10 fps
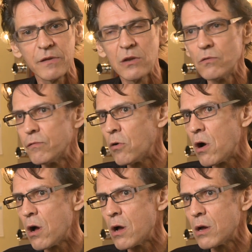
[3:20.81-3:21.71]
viens nous
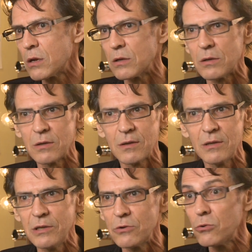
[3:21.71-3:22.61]
voir, euh,
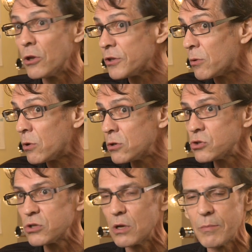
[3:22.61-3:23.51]
les rues d'Ottawa,
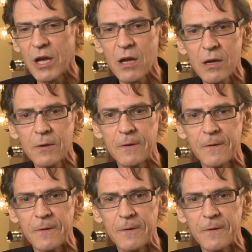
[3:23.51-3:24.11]
justement.